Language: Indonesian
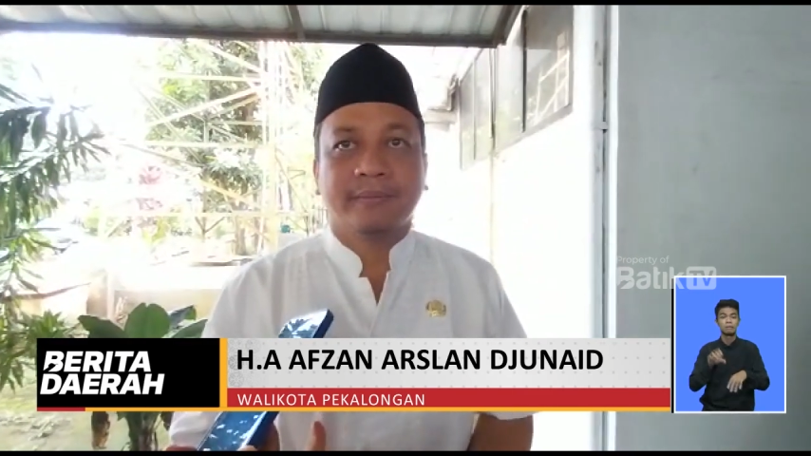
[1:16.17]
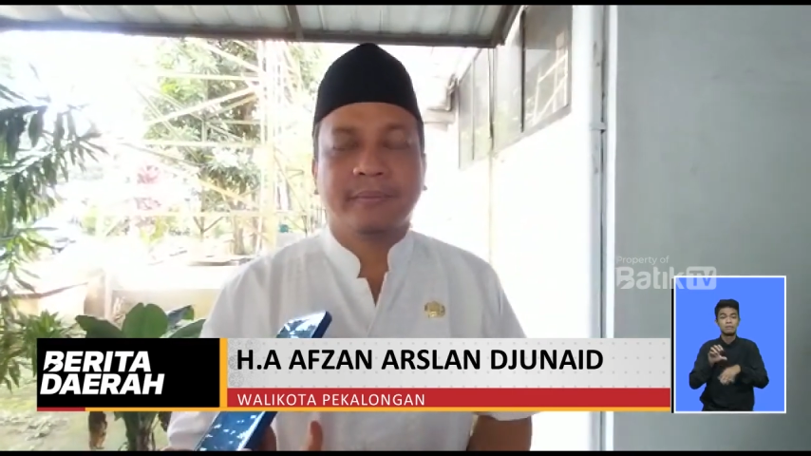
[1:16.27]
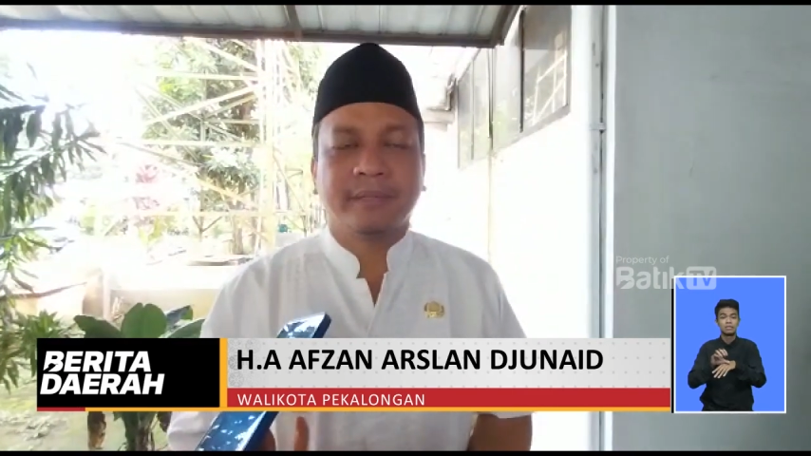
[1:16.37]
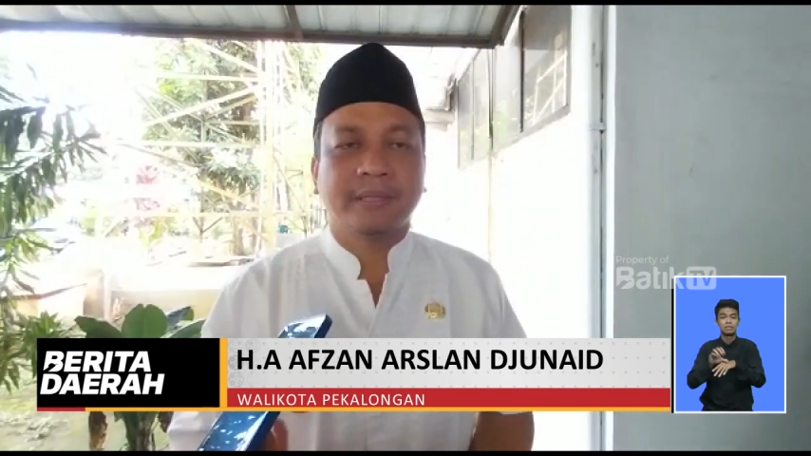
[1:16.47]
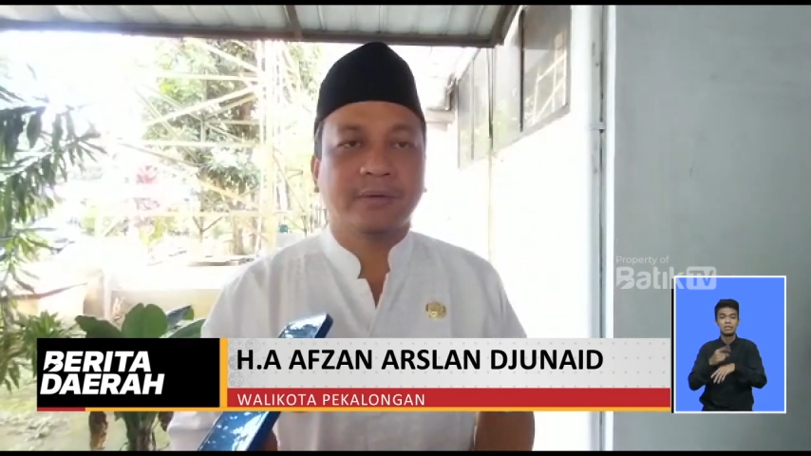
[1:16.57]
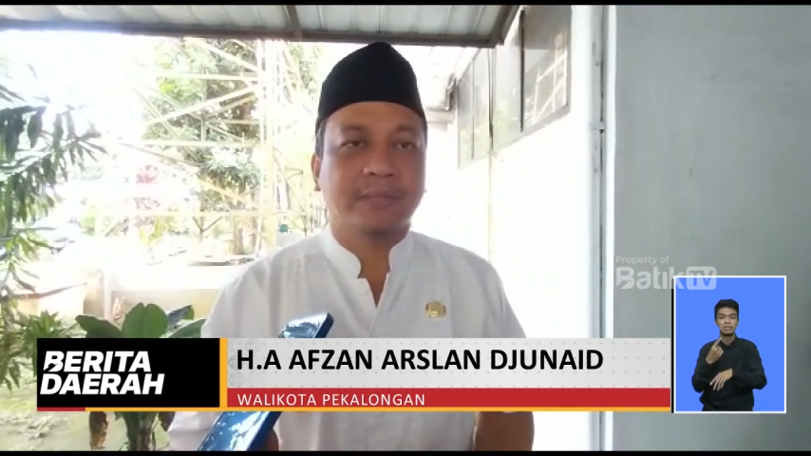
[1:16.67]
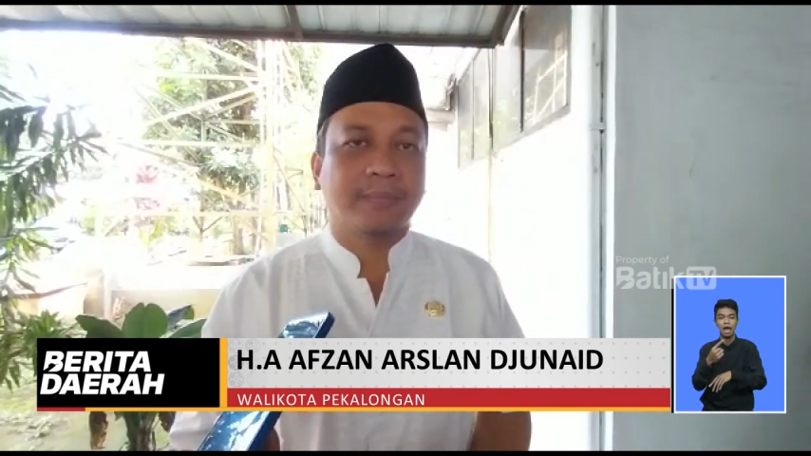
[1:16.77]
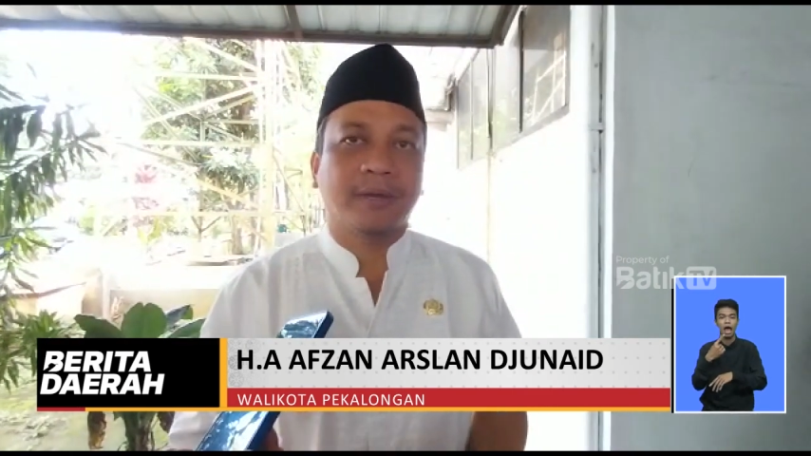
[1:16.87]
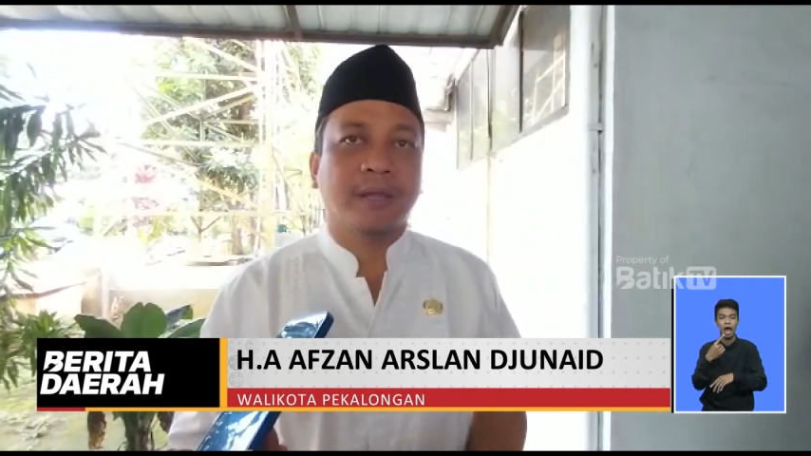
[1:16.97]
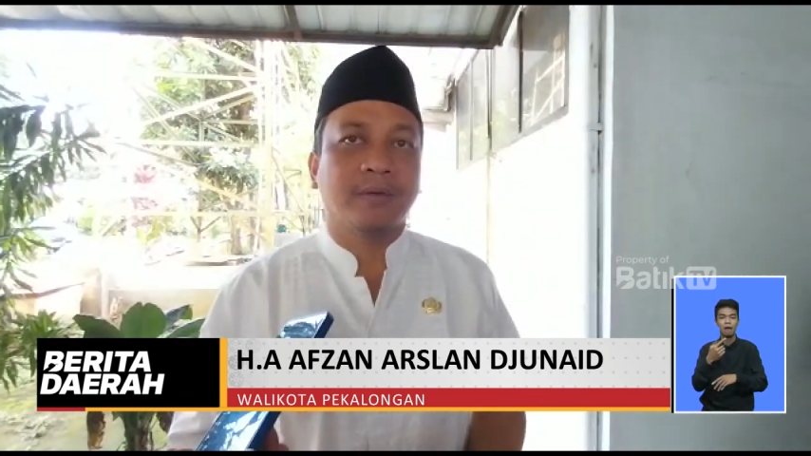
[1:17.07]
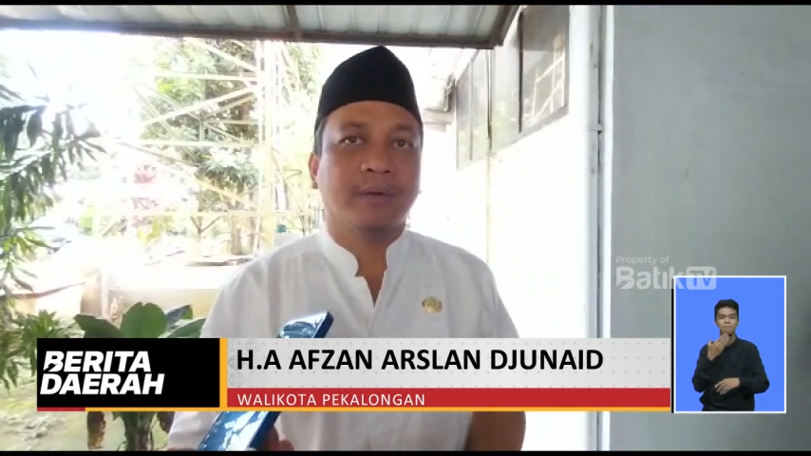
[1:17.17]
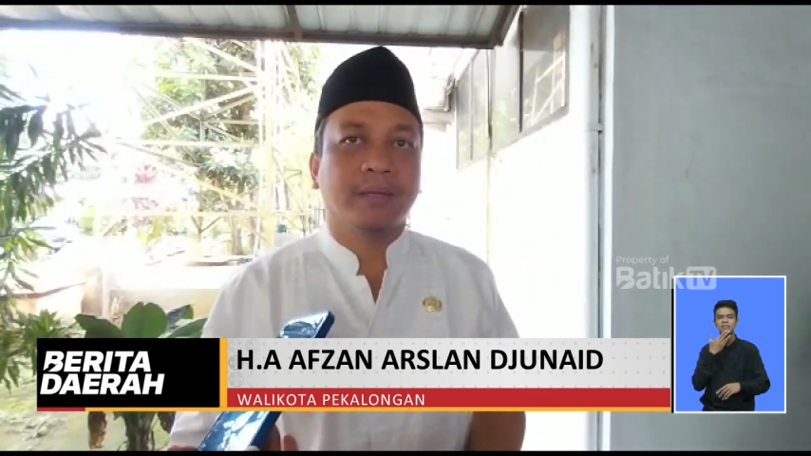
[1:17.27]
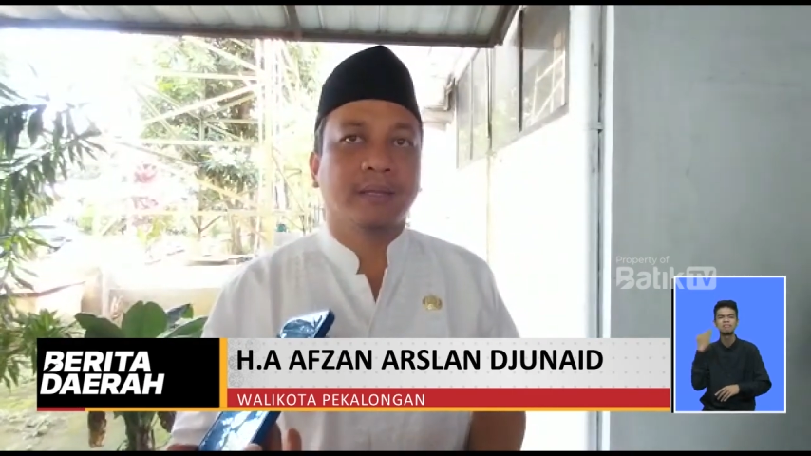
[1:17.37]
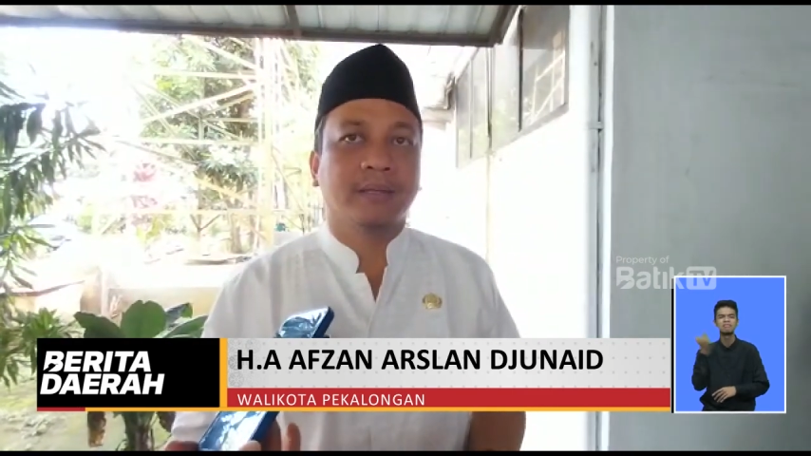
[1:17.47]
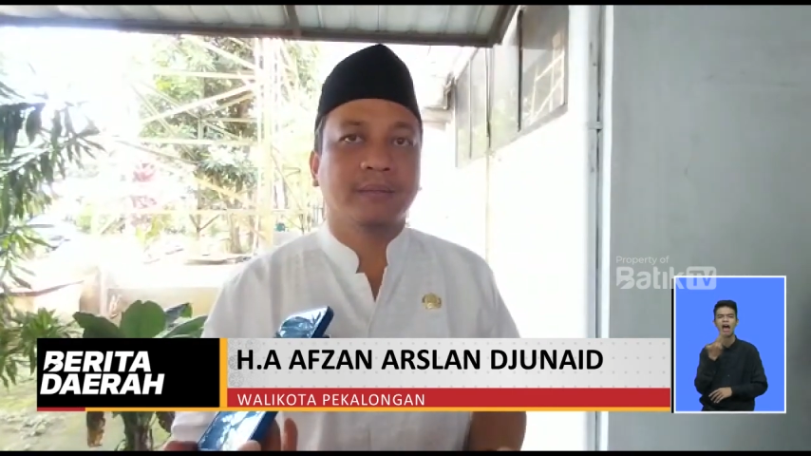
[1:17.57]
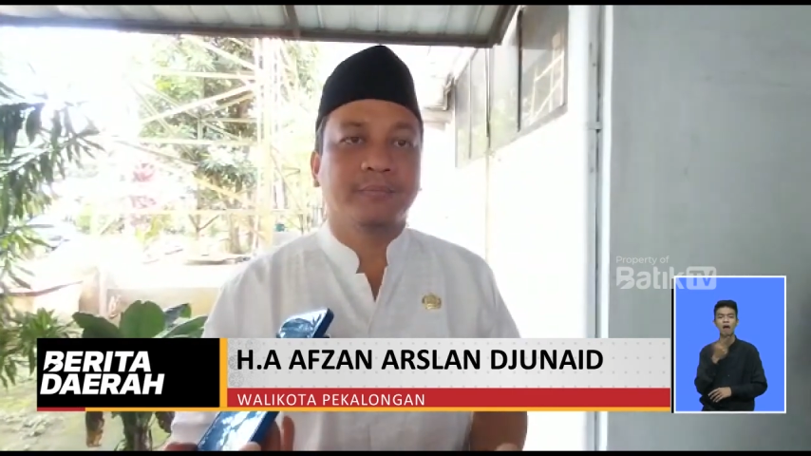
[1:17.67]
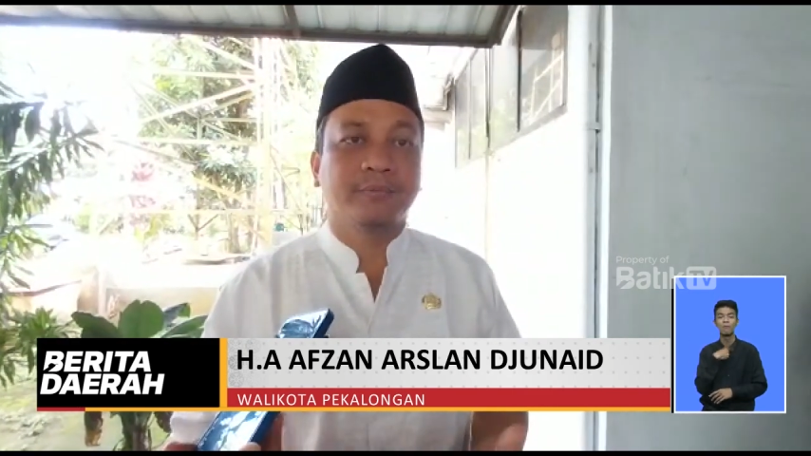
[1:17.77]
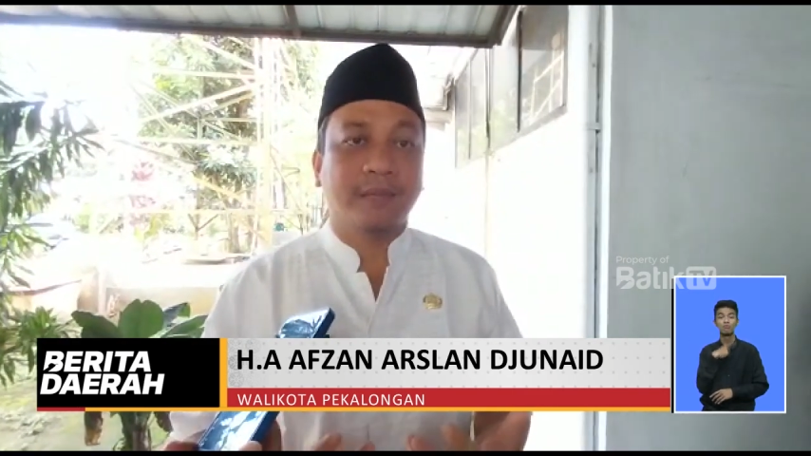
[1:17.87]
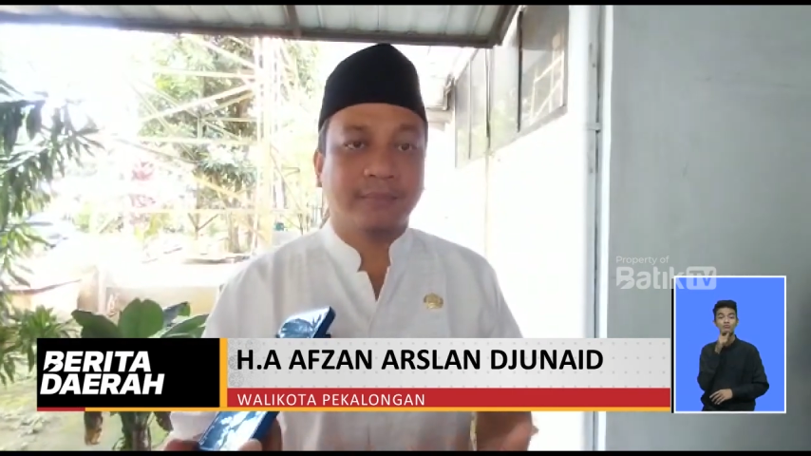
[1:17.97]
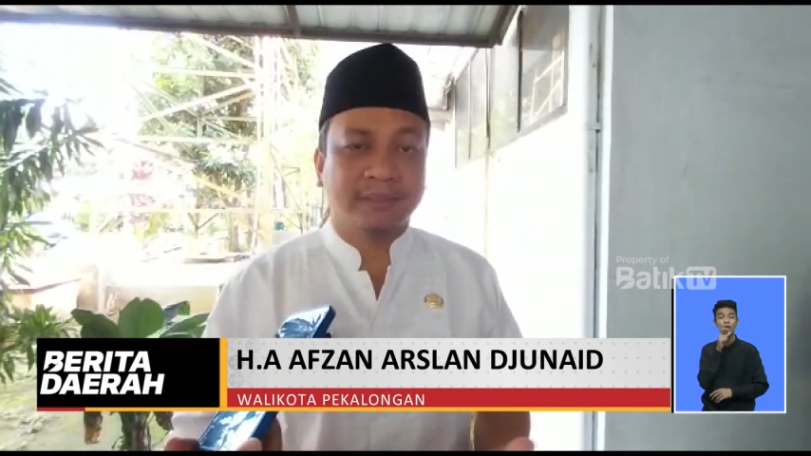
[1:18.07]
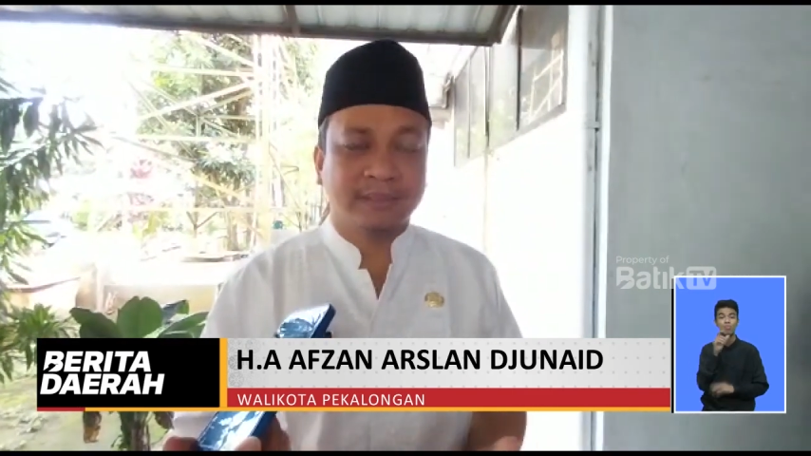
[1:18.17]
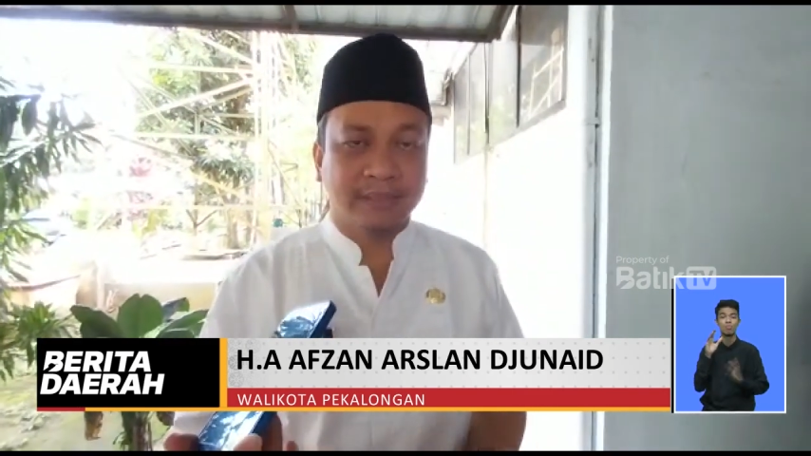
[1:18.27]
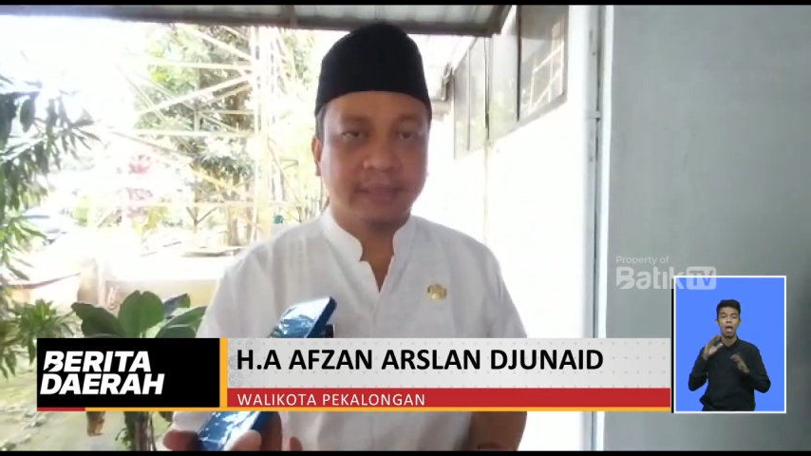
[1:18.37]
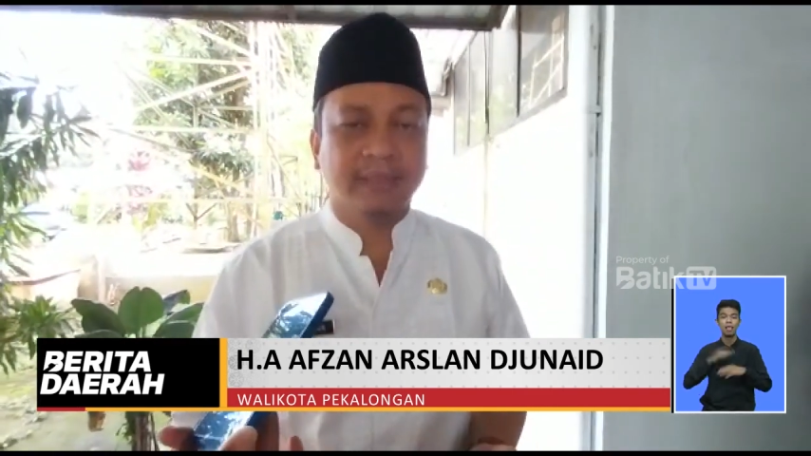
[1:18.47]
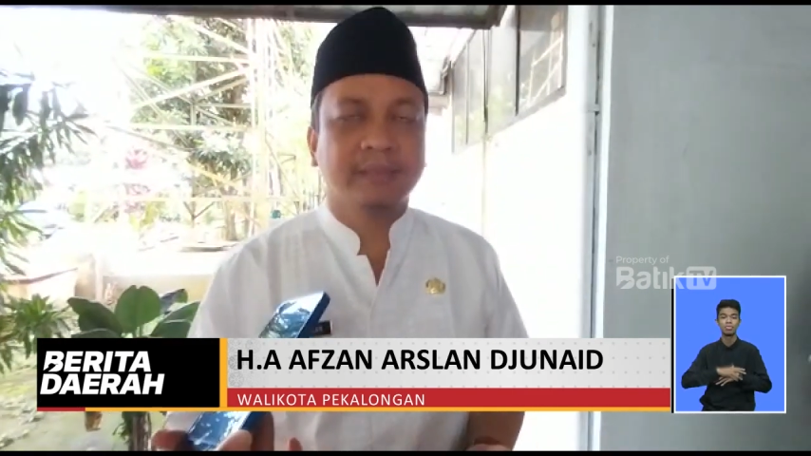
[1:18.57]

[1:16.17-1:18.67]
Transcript: pemerintah Kota Pekalongan kan punya masjid